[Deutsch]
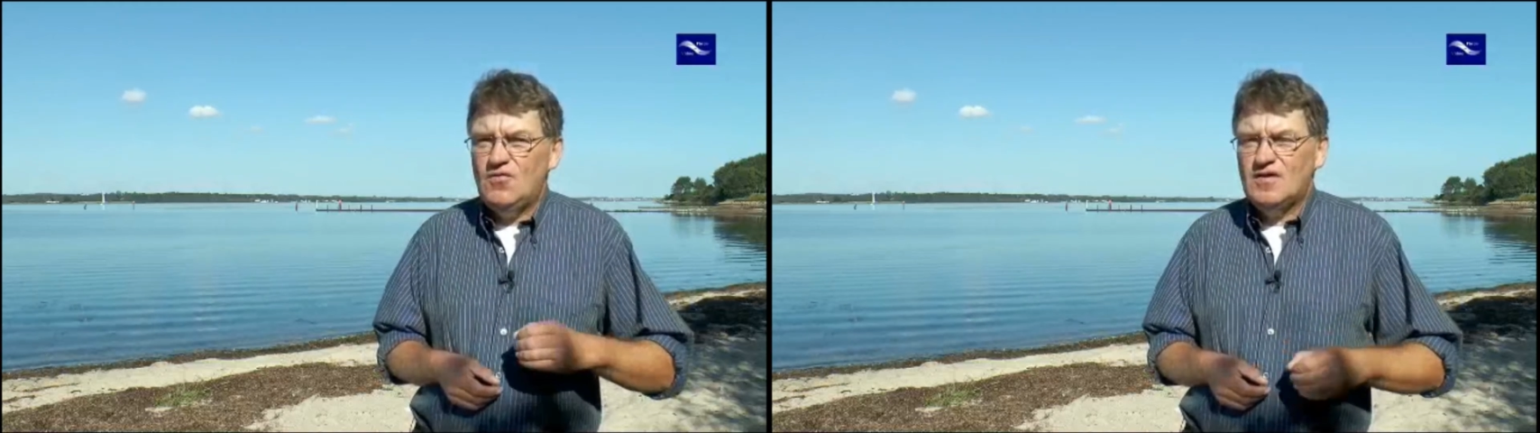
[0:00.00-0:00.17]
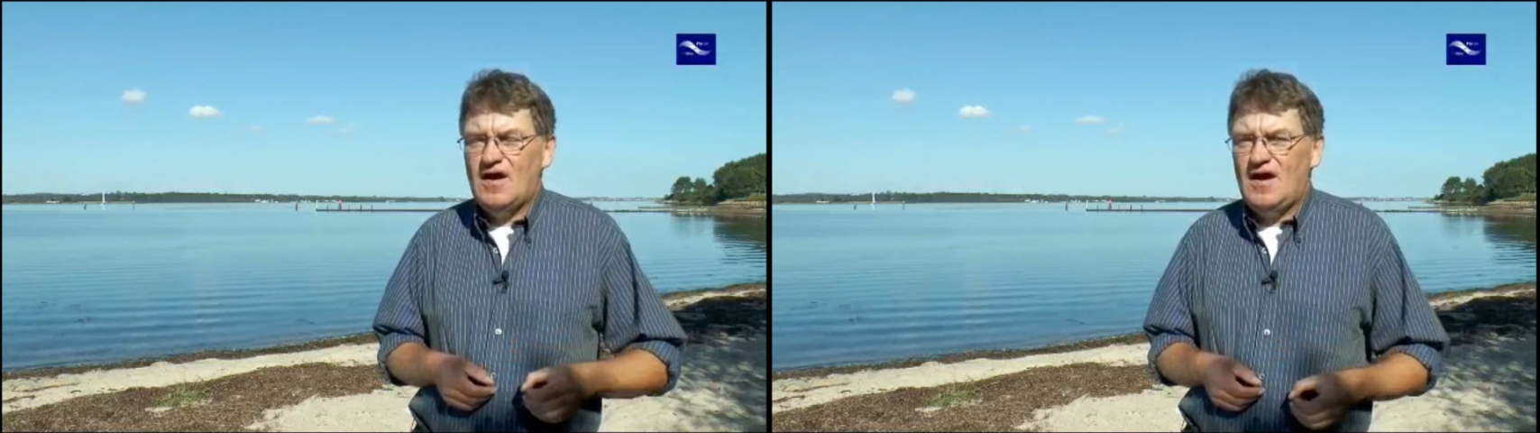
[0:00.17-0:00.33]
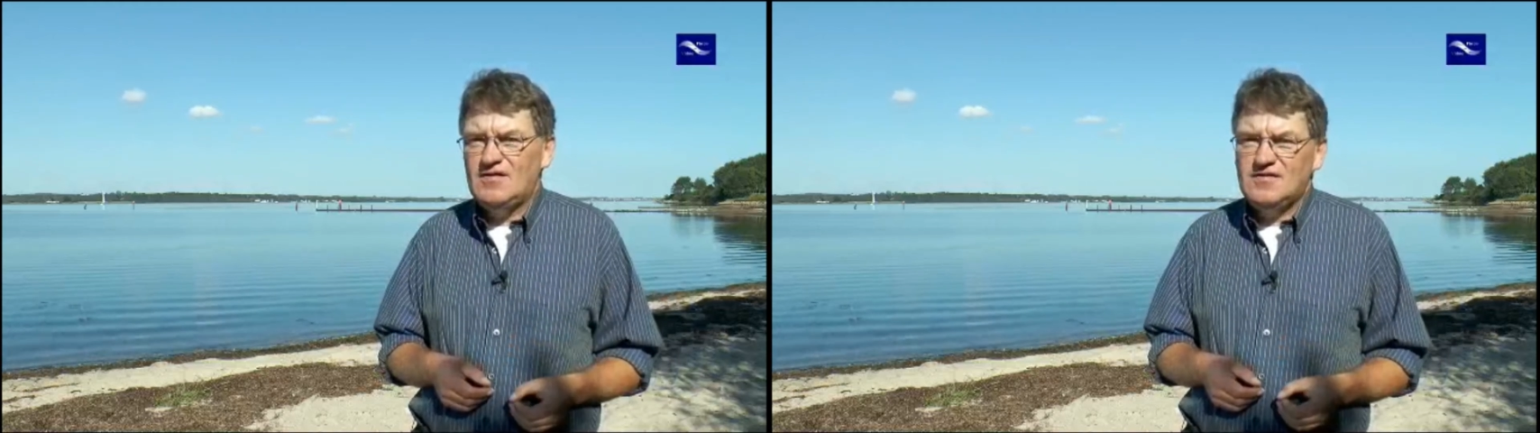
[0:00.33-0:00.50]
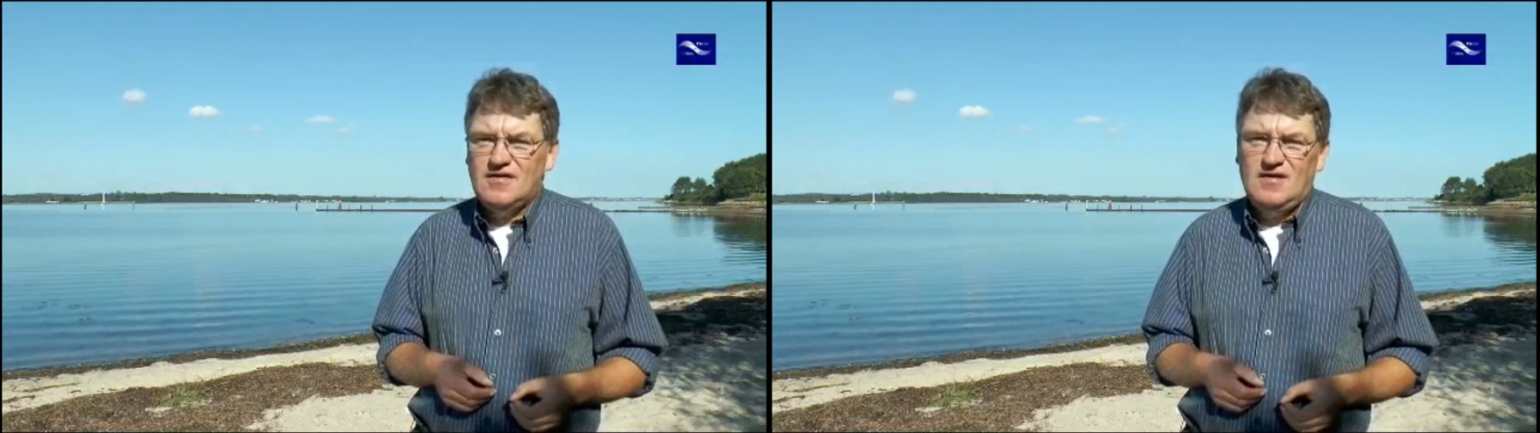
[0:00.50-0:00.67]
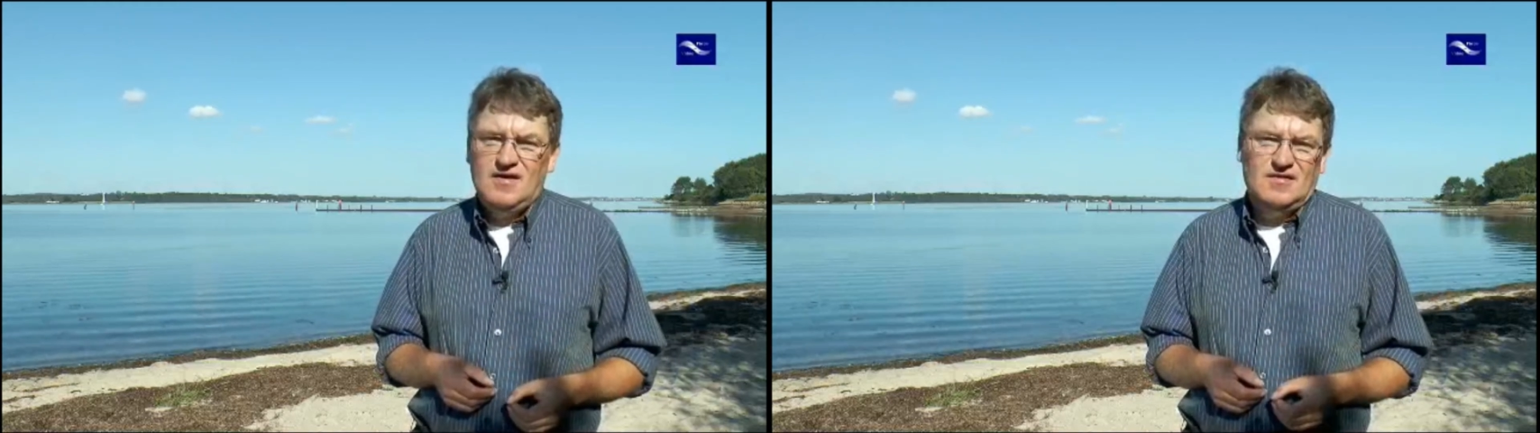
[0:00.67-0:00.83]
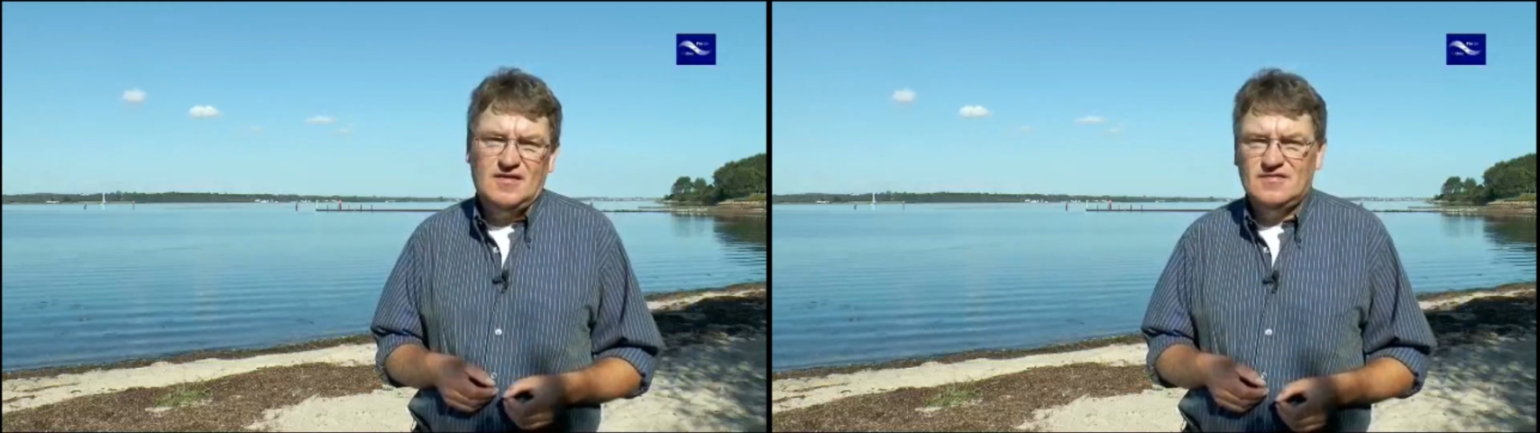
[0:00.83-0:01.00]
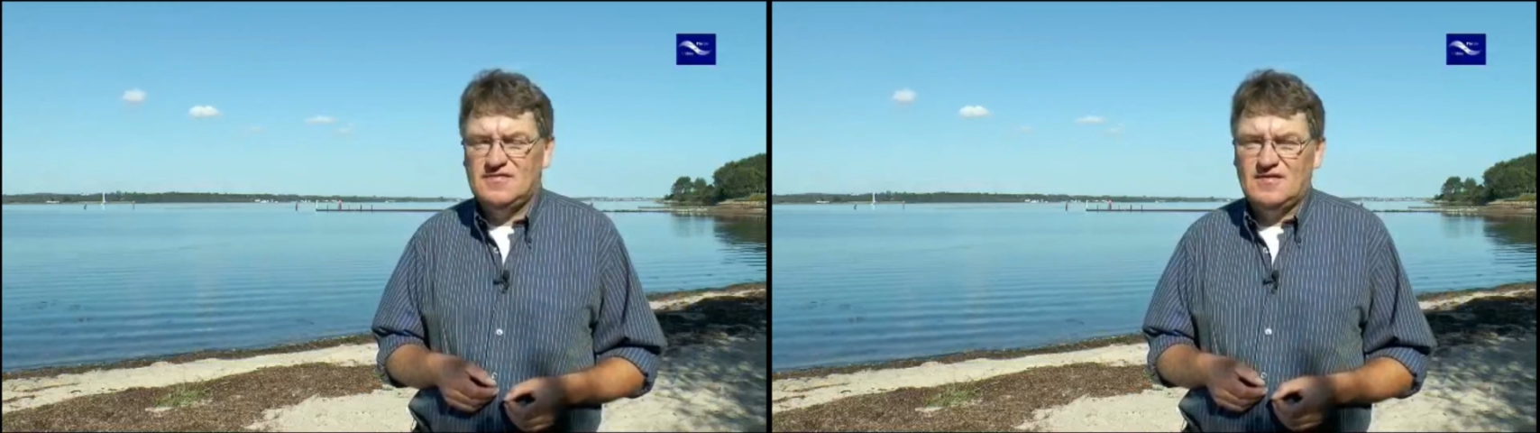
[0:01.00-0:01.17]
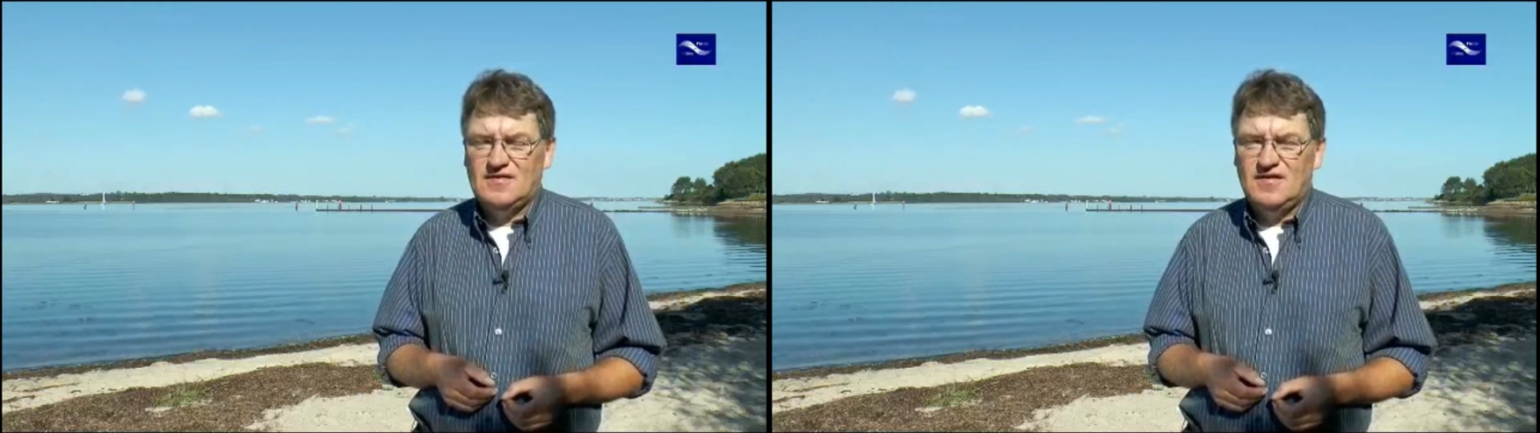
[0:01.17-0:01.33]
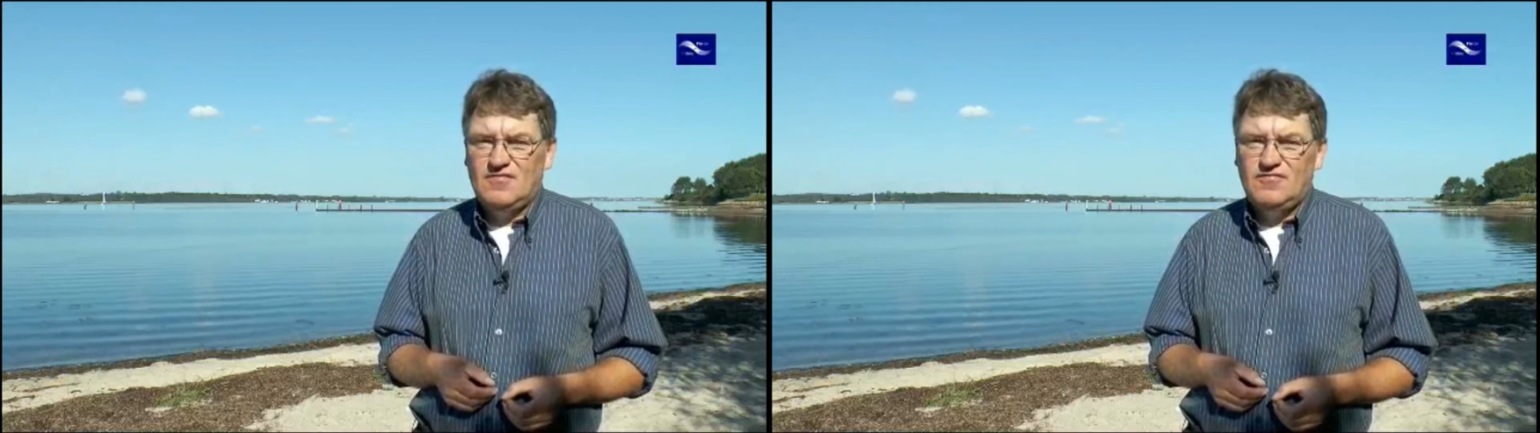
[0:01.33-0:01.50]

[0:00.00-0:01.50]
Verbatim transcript: oder andere Interessante